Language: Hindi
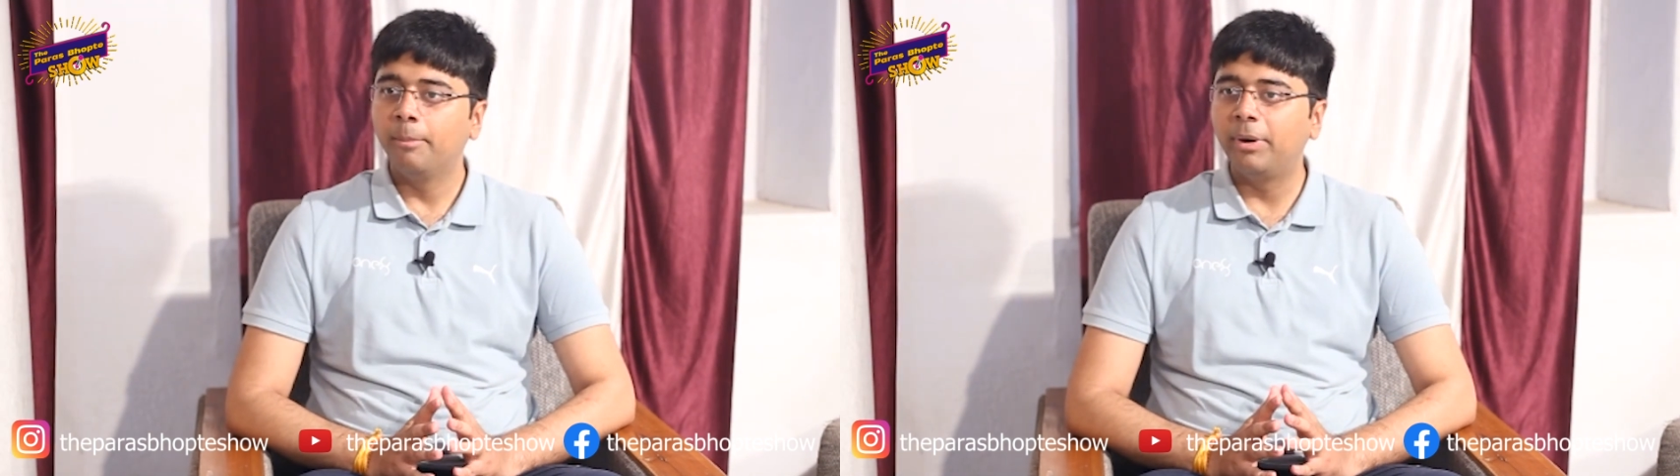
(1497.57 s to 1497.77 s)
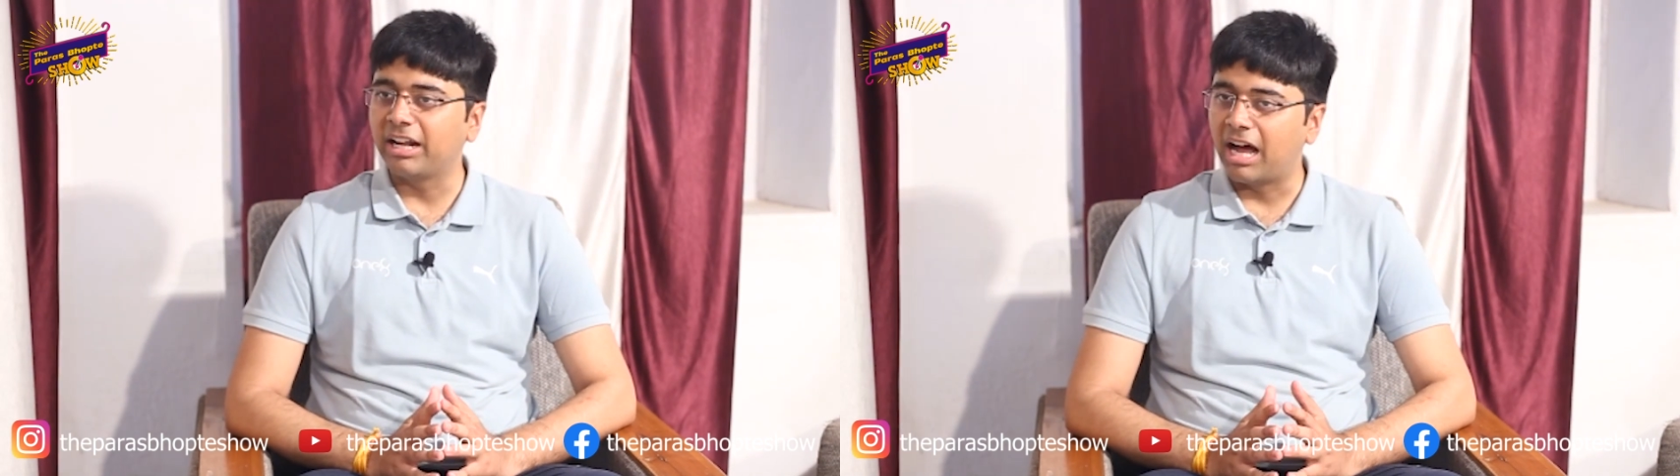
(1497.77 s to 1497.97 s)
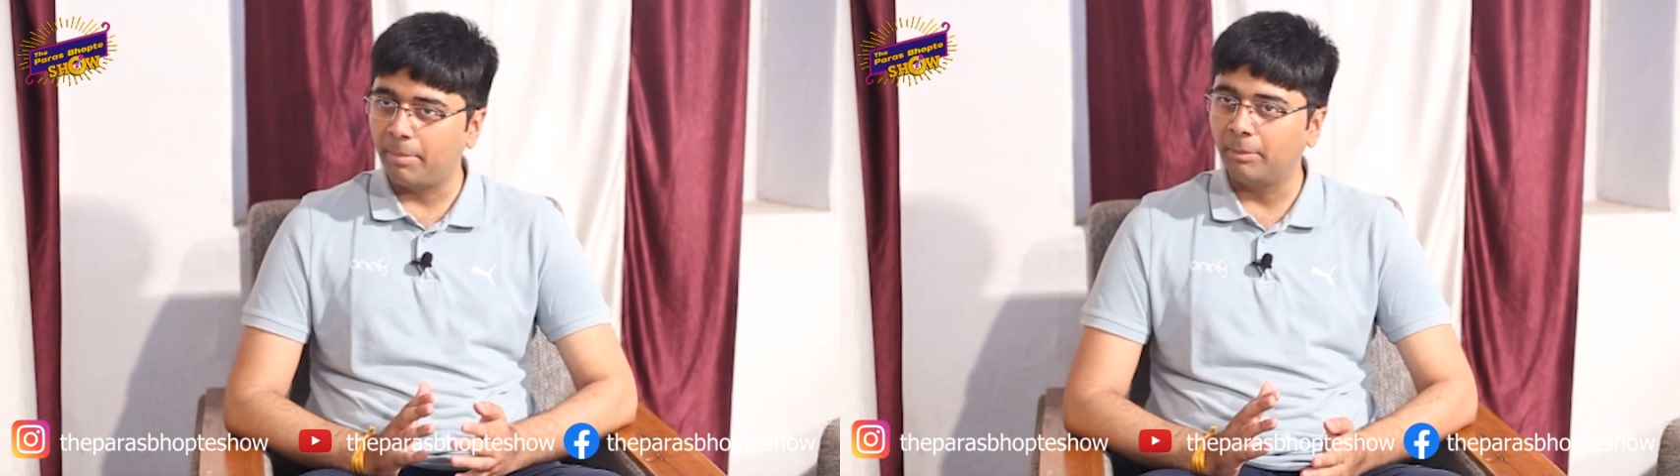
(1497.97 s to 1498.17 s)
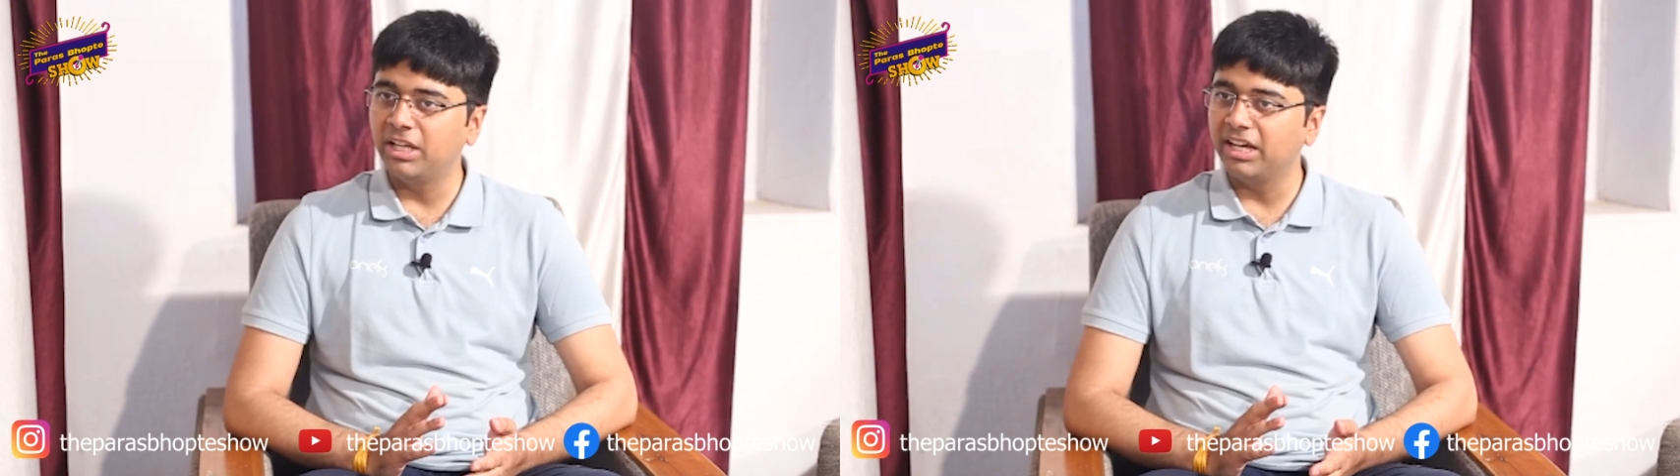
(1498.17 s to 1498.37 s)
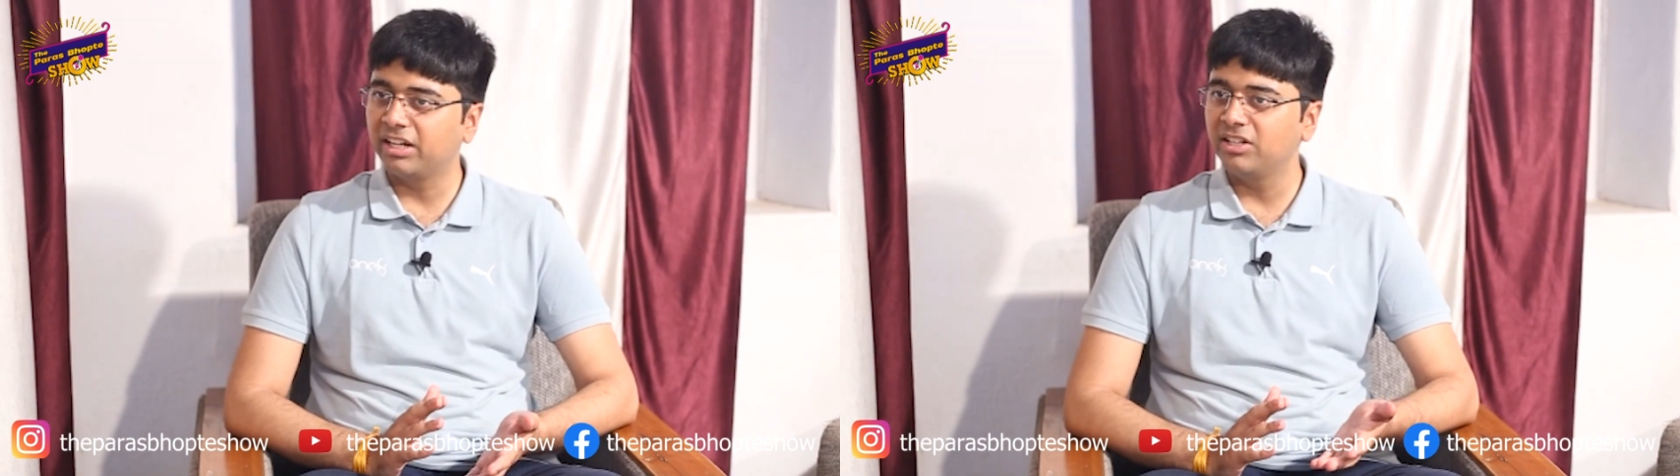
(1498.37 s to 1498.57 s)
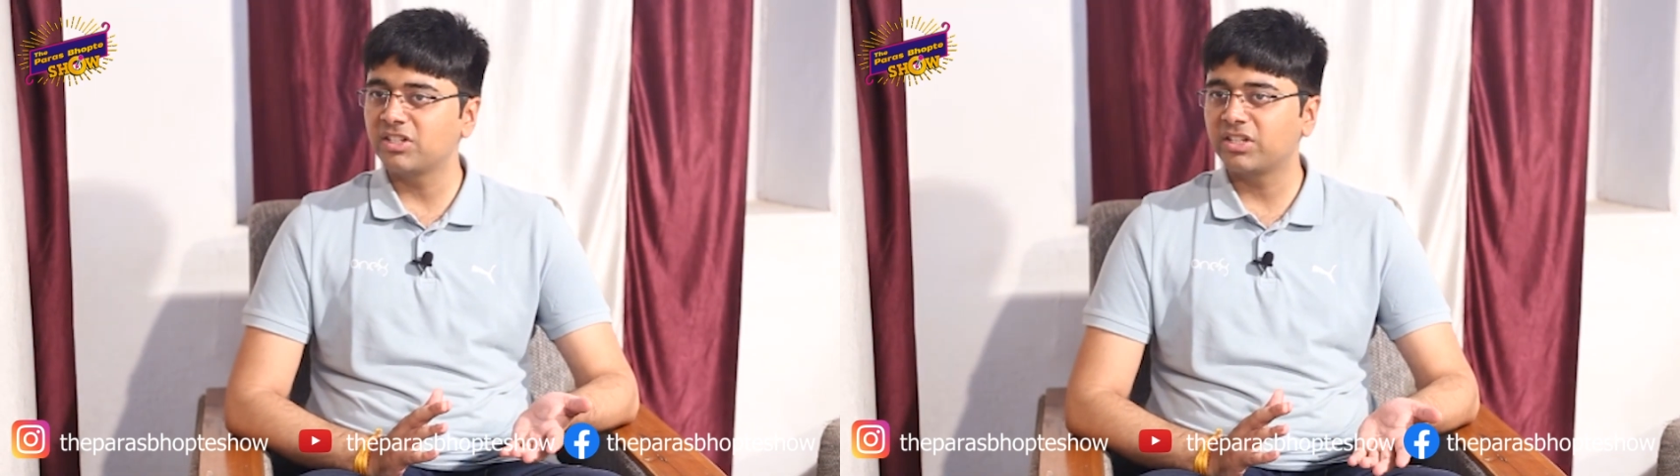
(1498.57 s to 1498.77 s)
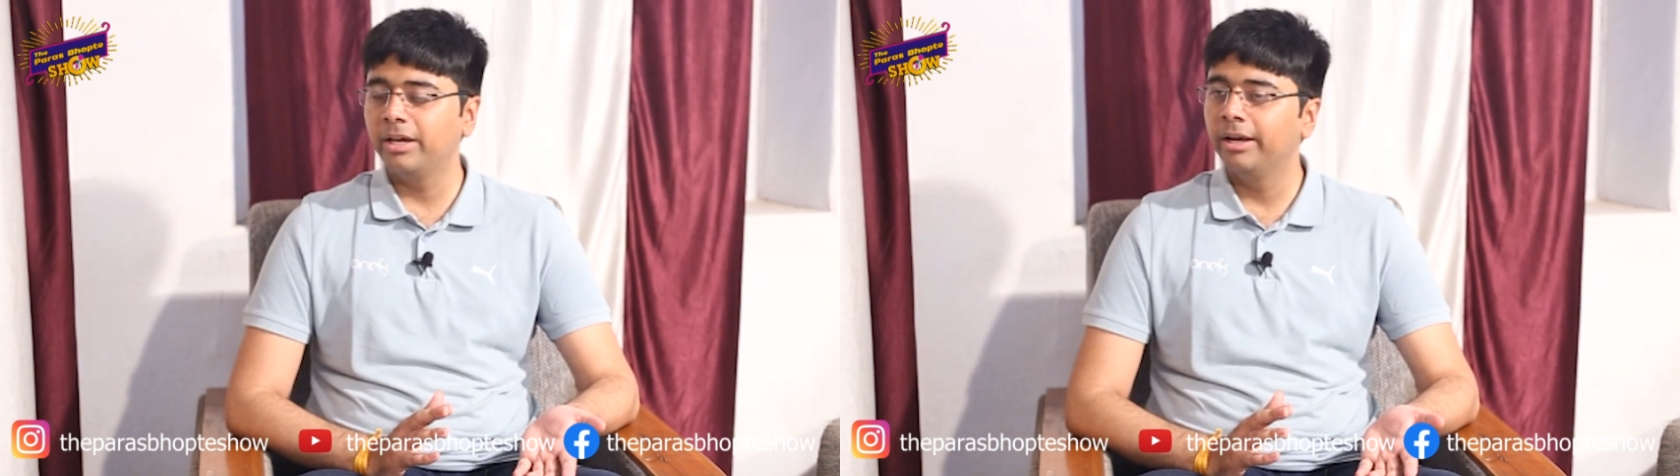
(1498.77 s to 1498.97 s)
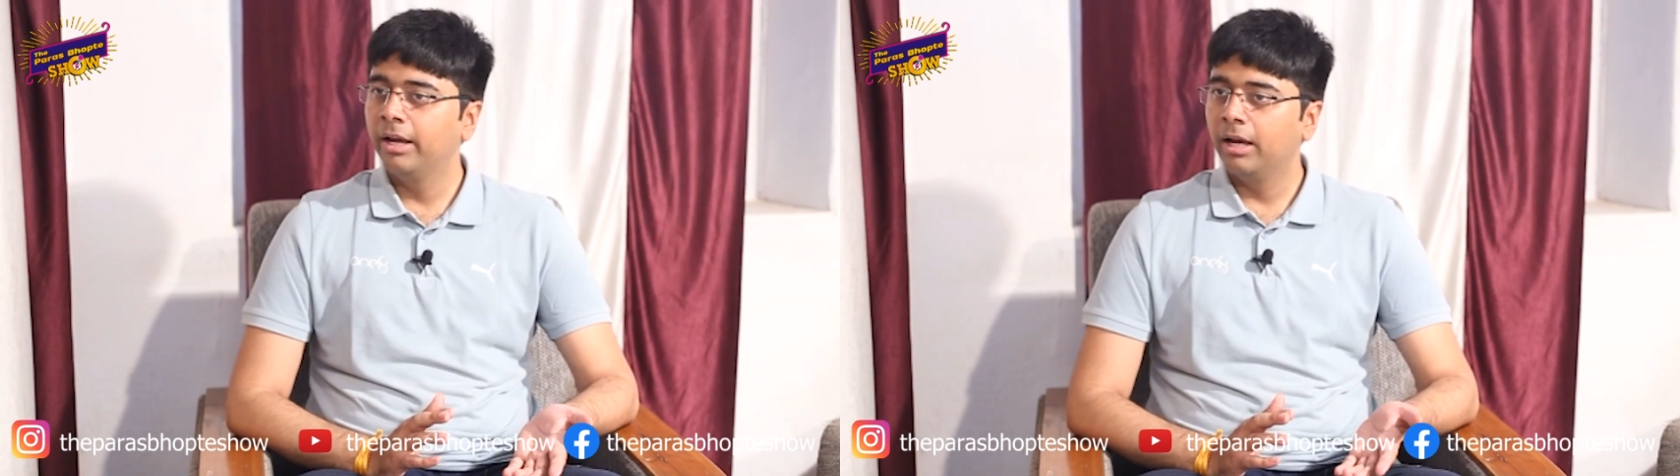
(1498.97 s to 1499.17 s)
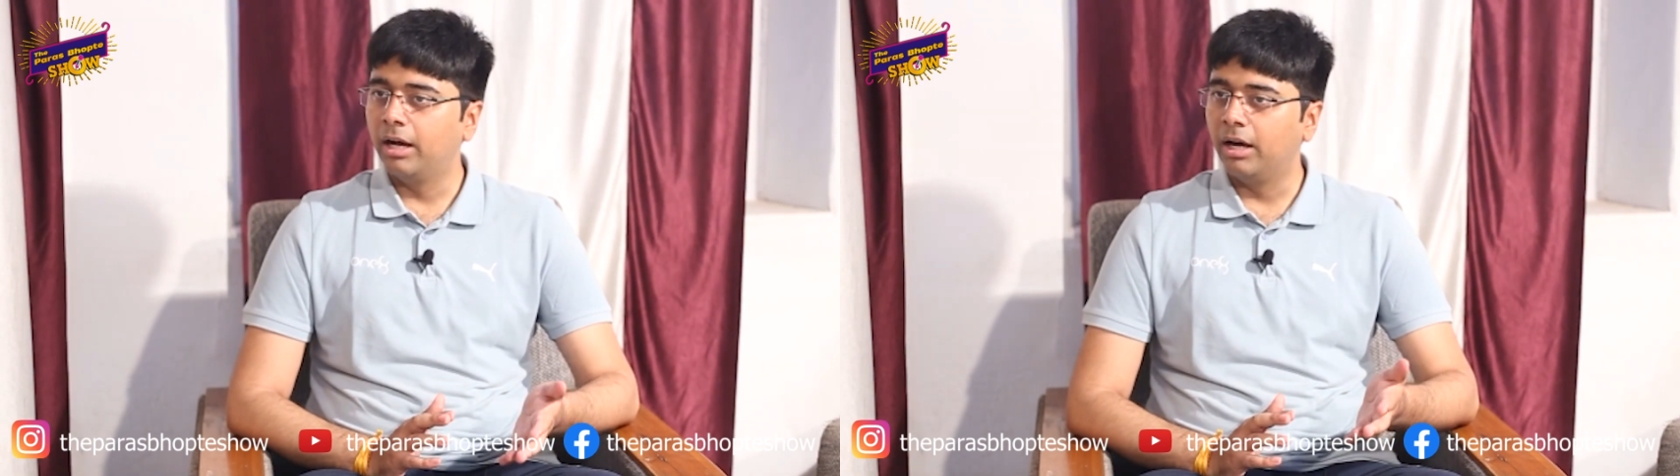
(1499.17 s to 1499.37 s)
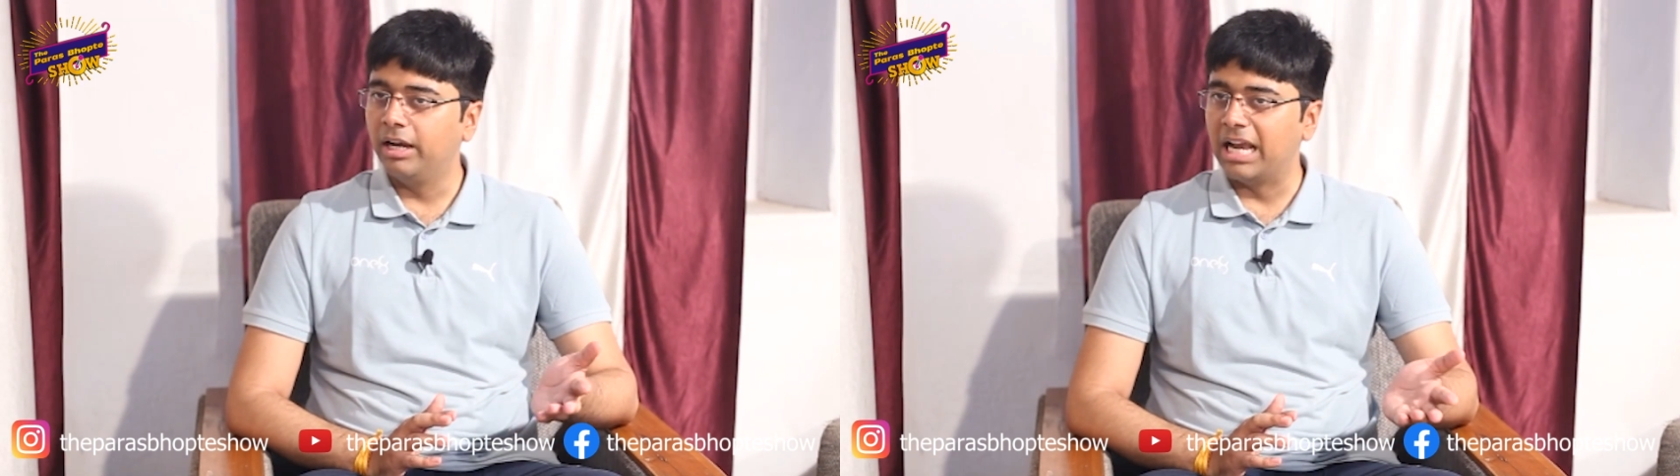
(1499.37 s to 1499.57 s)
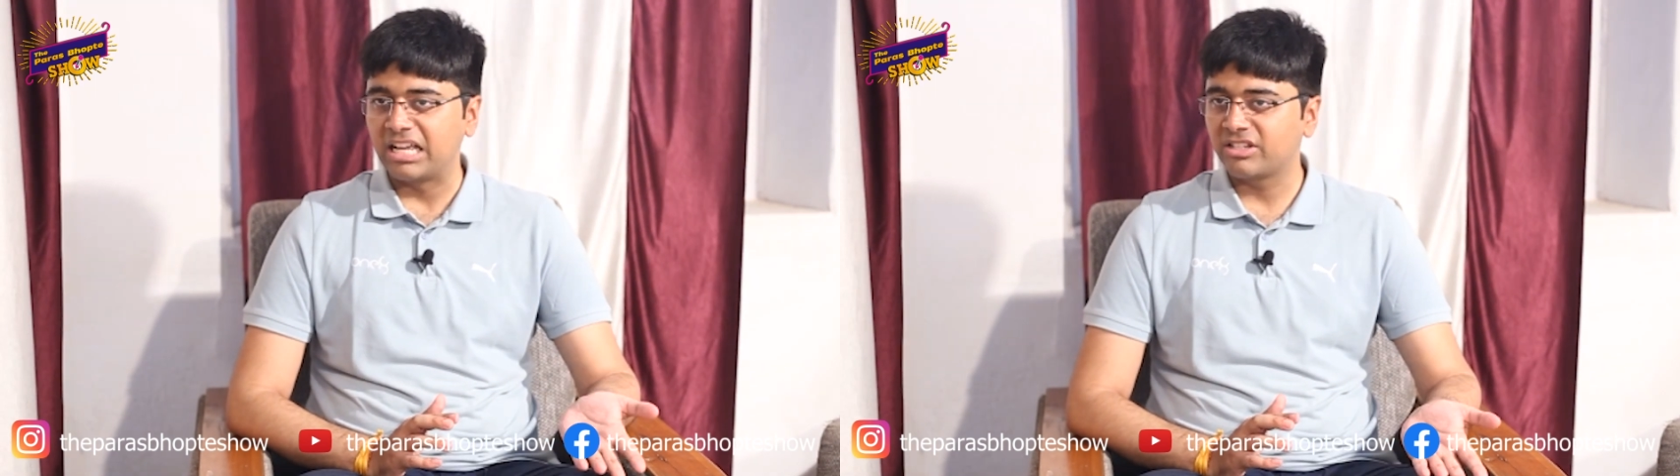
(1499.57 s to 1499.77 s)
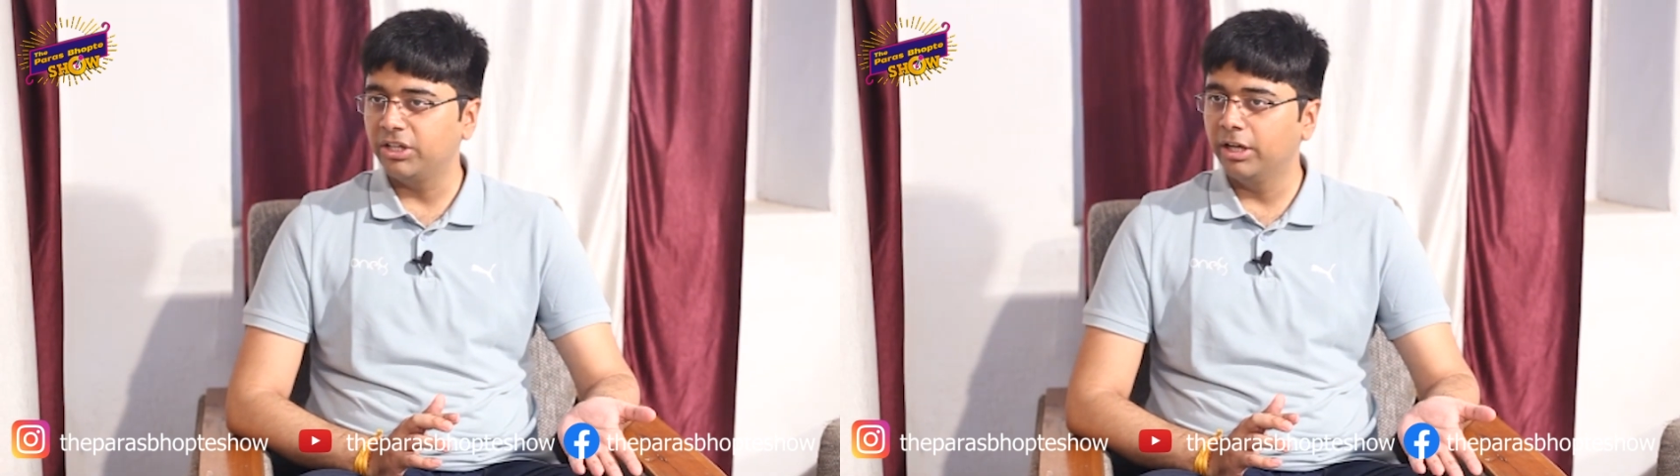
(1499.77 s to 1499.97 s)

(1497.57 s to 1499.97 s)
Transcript: बट अब हम देख रहे हैं जैसे लास्ट